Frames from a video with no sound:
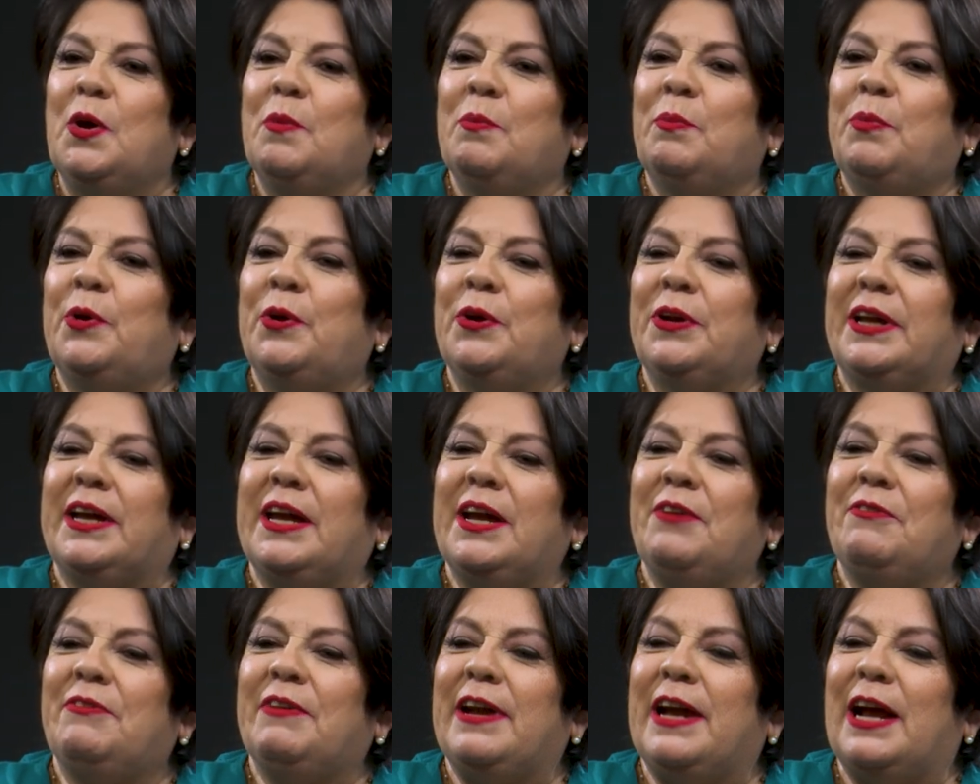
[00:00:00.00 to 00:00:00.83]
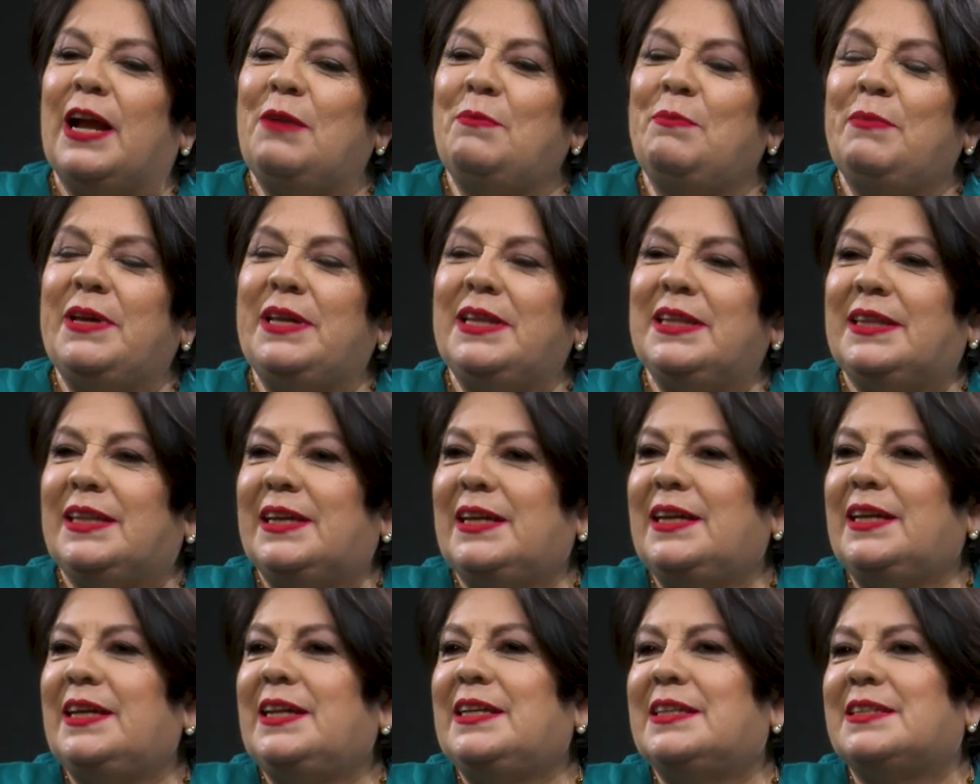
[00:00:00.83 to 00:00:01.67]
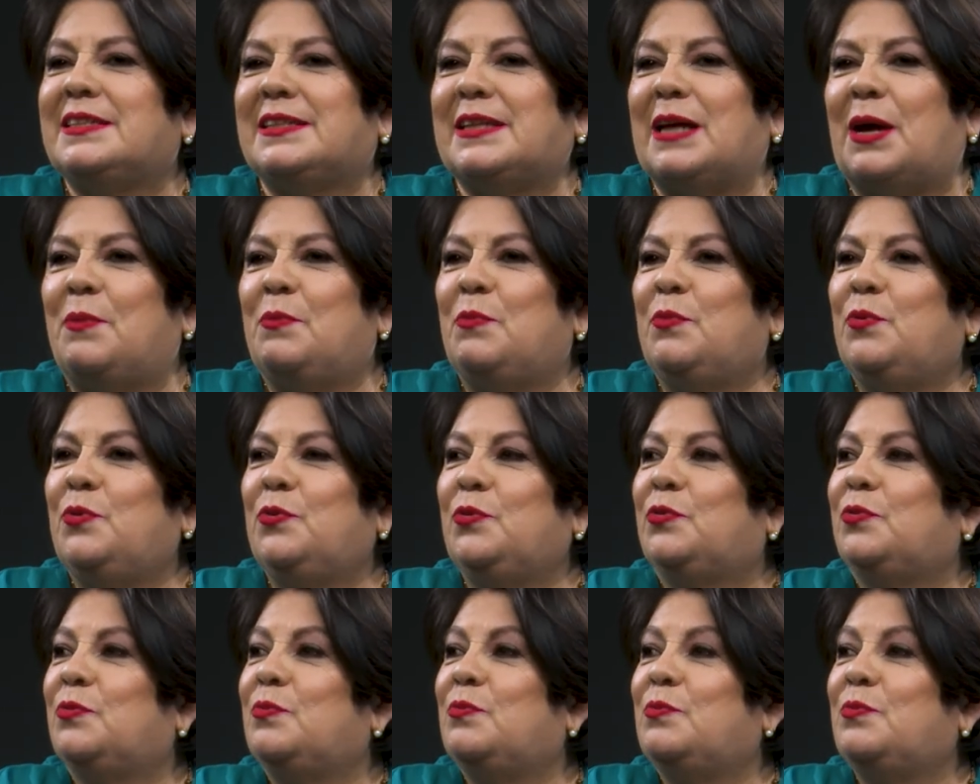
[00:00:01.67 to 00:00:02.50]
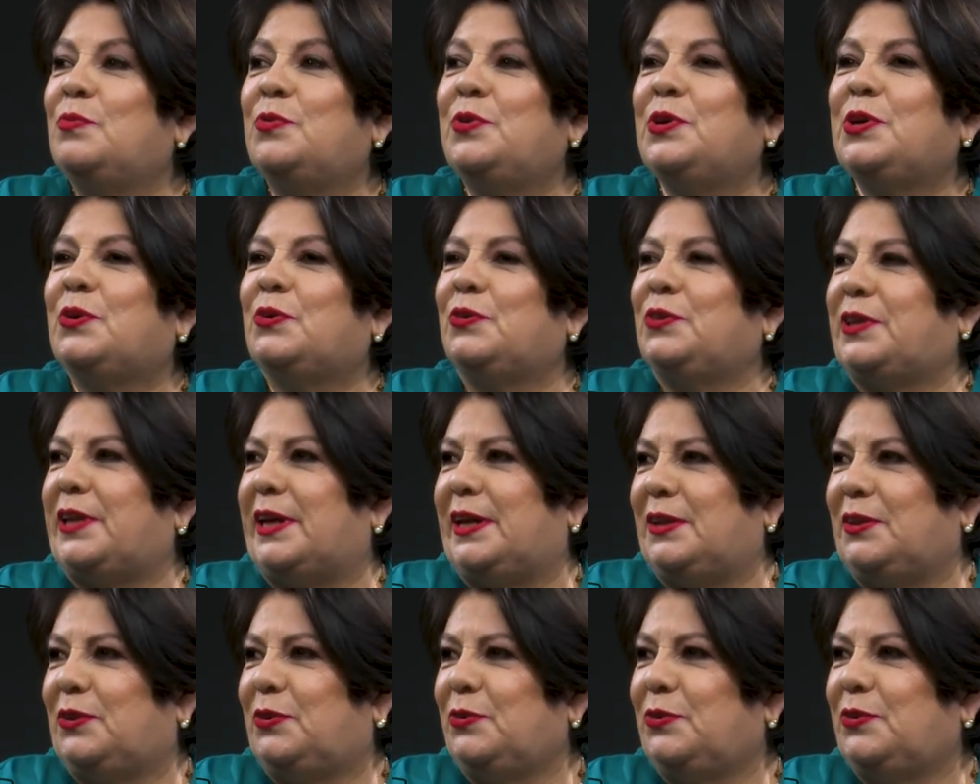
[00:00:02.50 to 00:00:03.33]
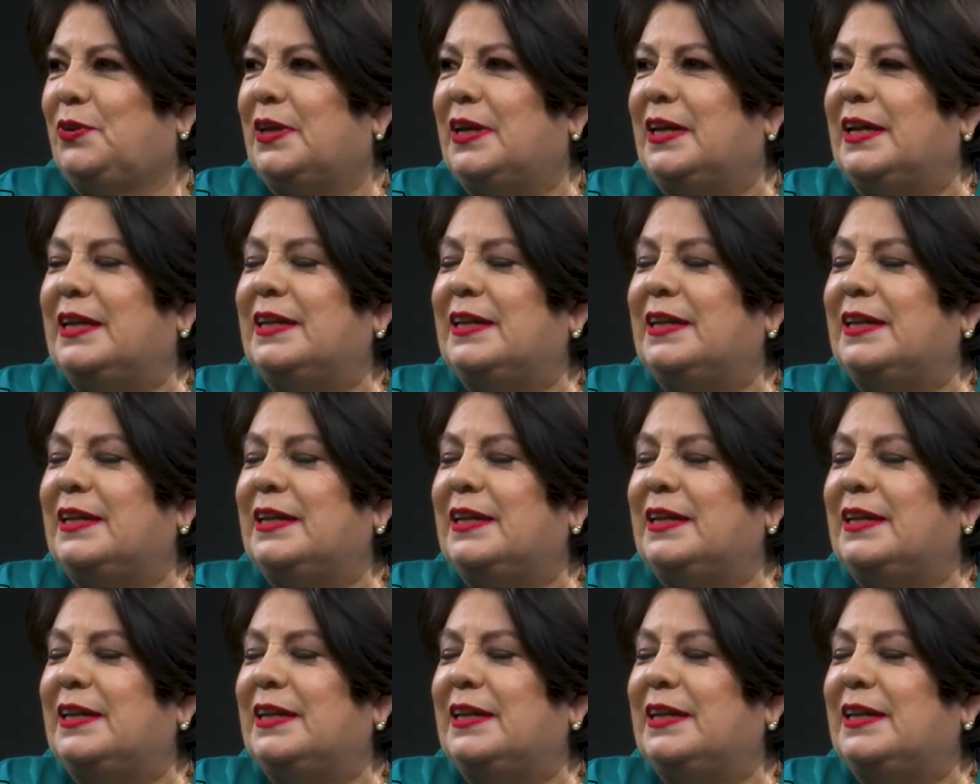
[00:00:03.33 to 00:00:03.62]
porque realmente estamos muy contentos